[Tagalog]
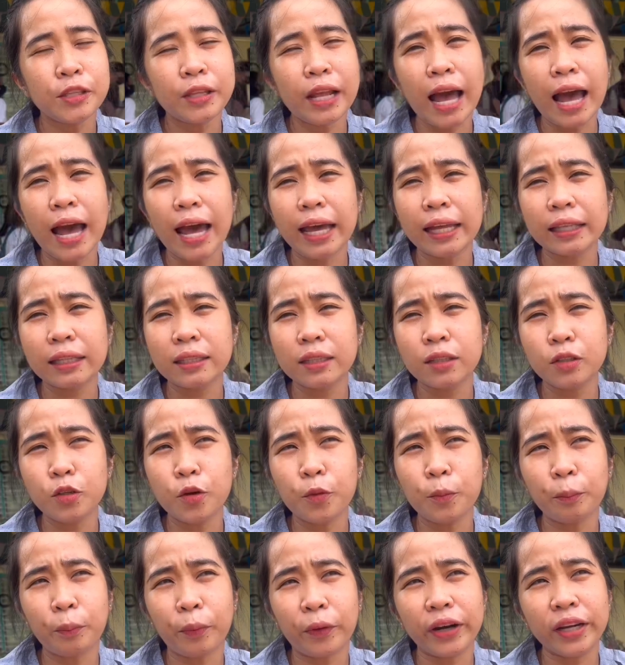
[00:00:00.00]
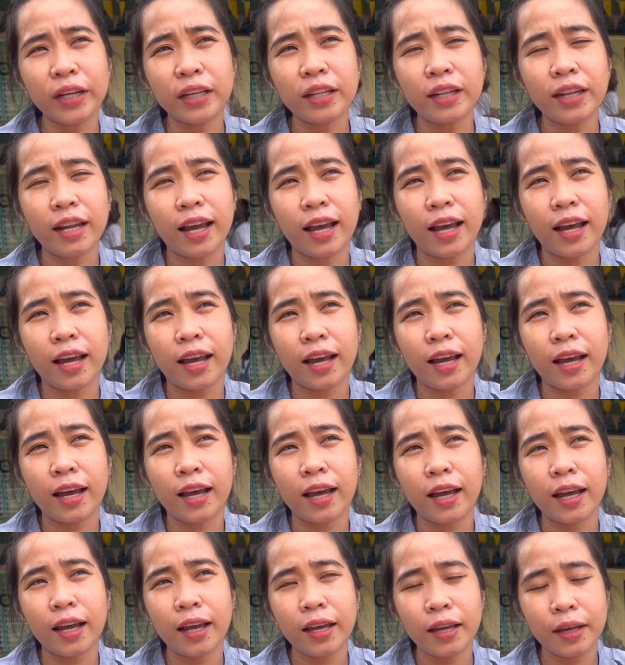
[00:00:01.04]
At yung part na
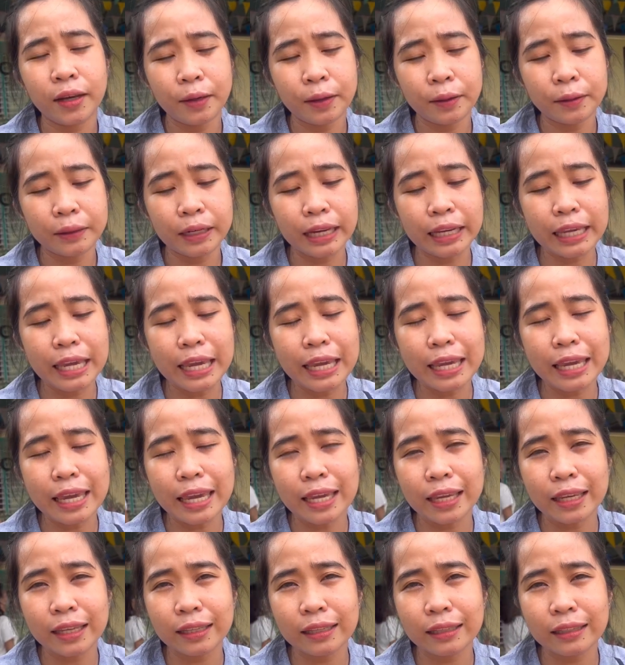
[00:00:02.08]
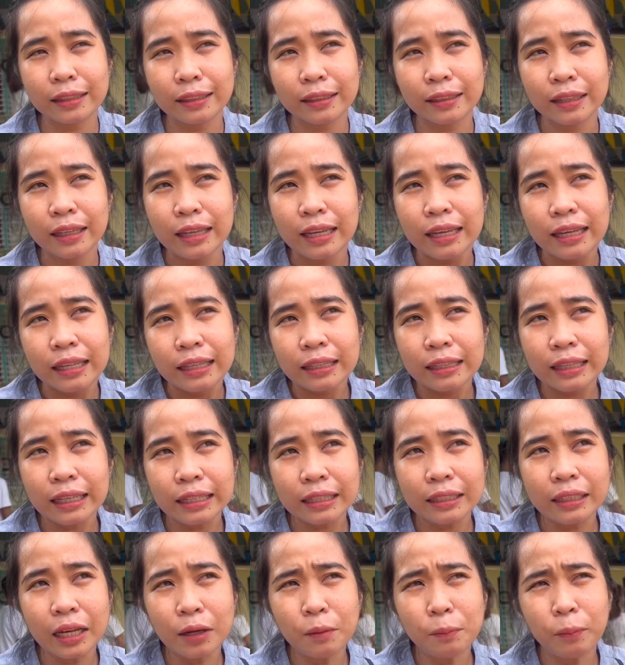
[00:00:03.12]
nagiging
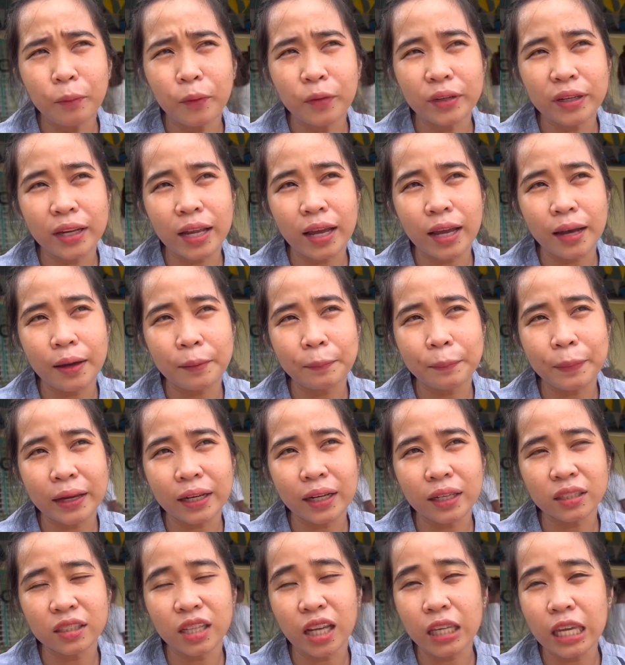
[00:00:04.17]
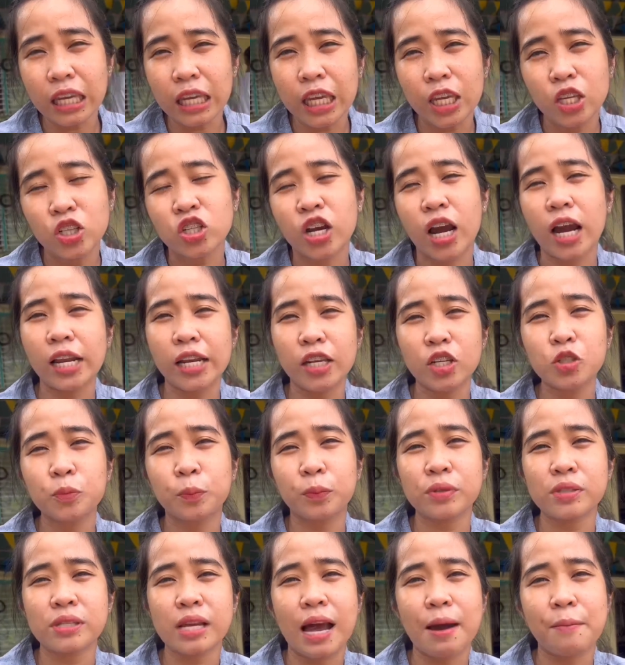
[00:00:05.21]
dagdag po na parang nagiging challenge
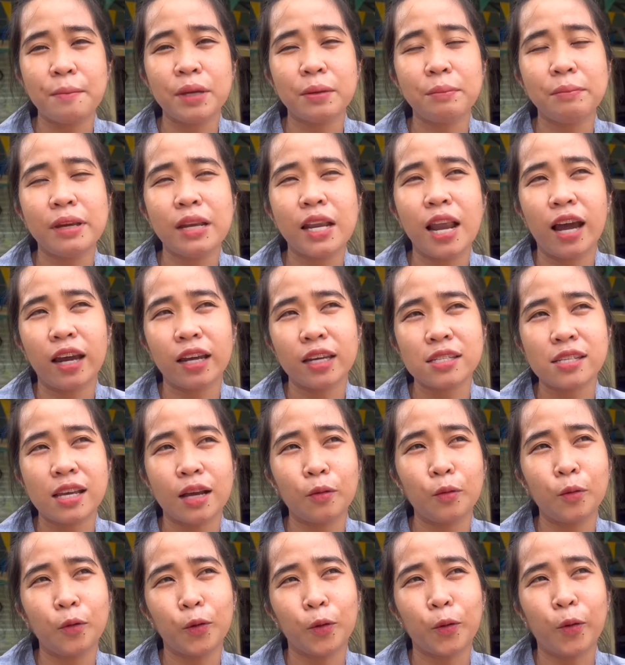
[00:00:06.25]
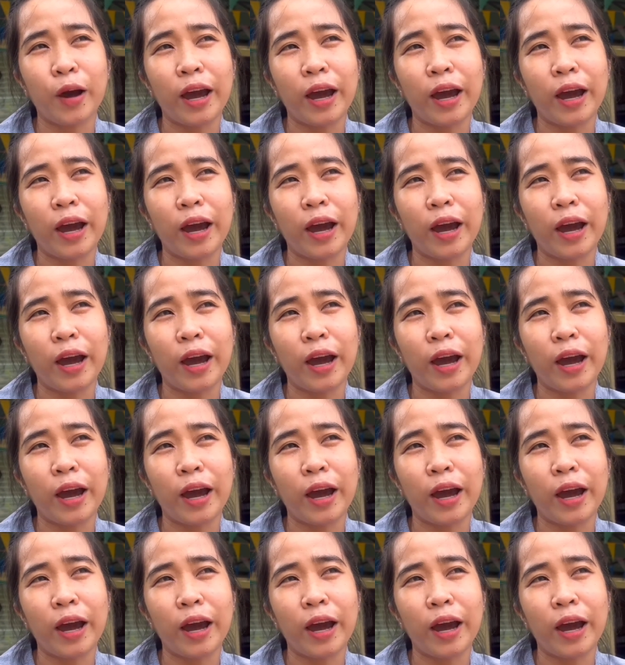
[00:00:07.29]
po sa amin bilang isang guro